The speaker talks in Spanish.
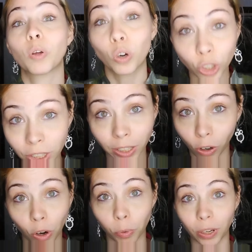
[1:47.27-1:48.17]
Cosa que
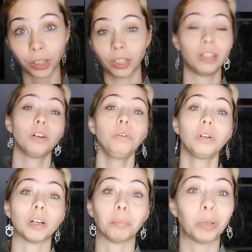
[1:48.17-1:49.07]
no lo voy a entender
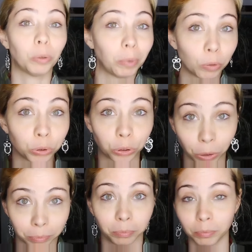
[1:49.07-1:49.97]
nunca, pero me gustó,